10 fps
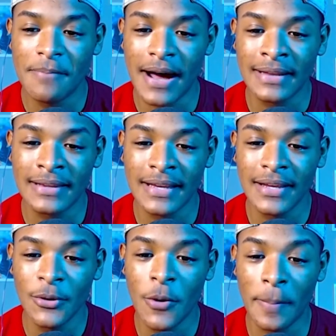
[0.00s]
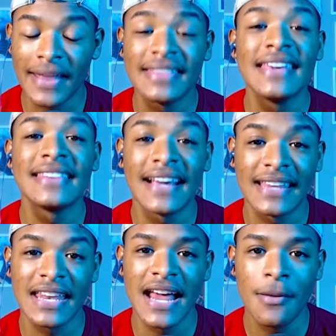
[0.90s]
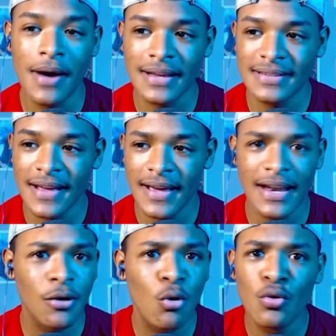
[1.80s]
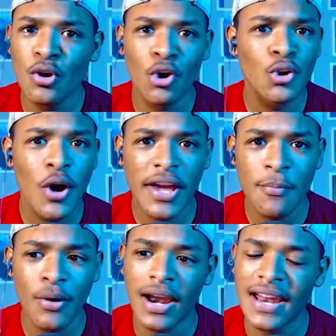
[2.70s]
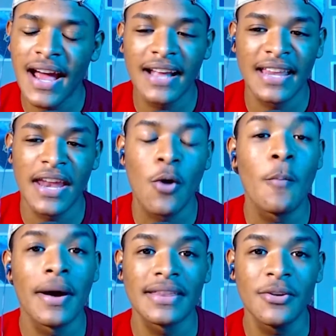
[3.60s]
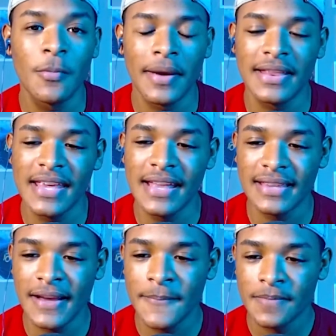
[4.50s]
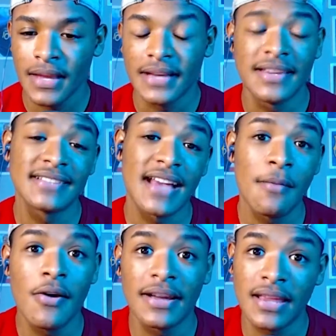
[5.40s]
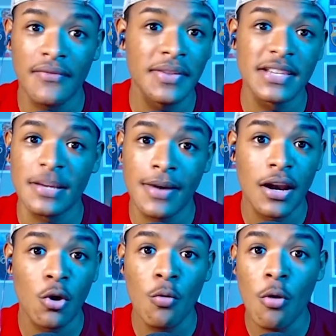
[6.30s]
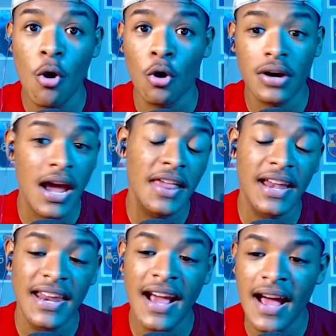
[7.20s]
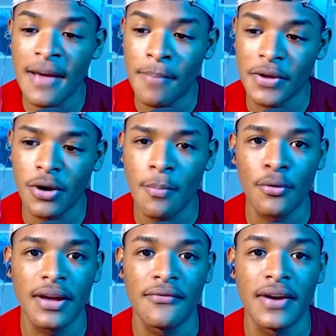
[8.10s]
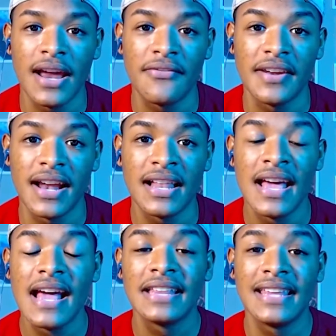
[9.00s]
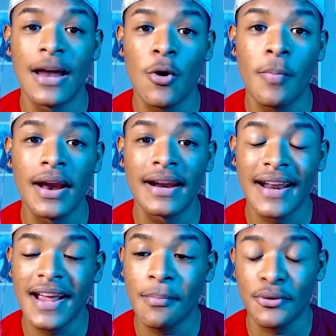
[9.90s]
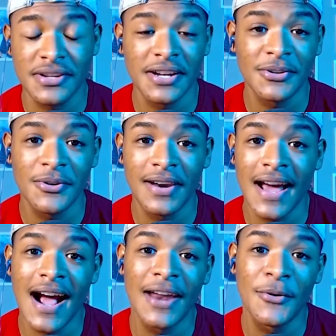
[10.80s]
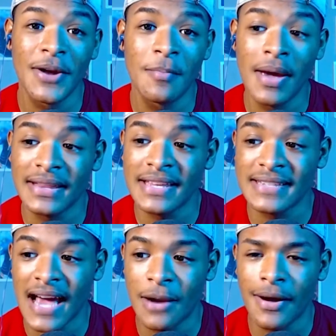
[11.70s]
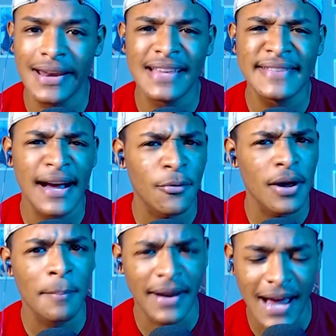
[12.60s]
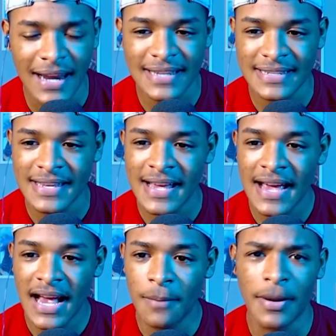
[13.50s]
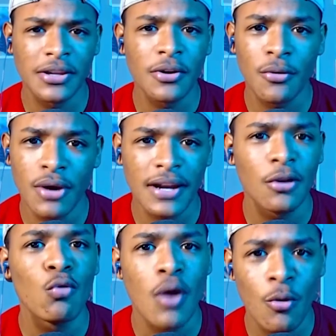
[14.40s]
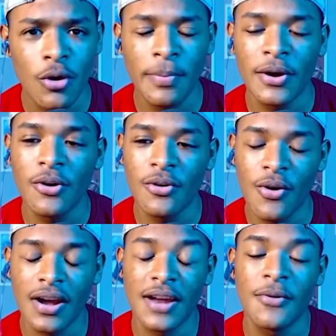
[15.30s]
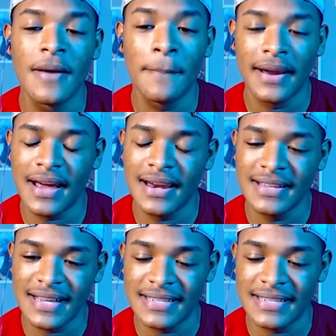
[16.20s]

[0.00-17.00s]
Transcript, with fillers: Partido pendiente que tenía el Barça. Eran los únicos dos equipos de la liga que tenían un partido pendiente. Ya sabemos que este fin de semana no hubo jornada de liga española porque fue la final de la Copa del Rey que por cierto la ganó el Betis al Valencia creo que en penales. El partido regular quedó 1 a 1 pero lo ganaron en penales.